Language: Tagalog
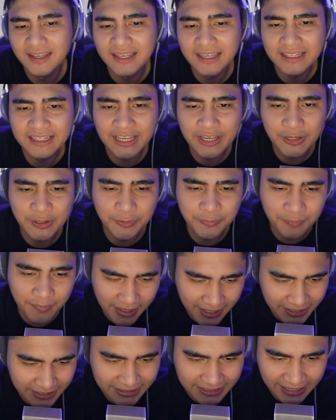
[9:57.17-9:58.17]
Ngayon
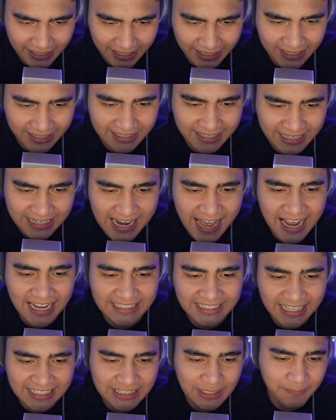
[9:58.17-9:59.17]
mga dre,
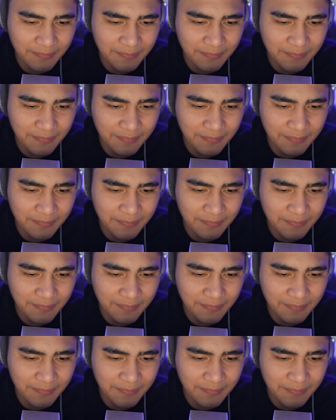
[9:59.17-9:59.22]
kailangan natin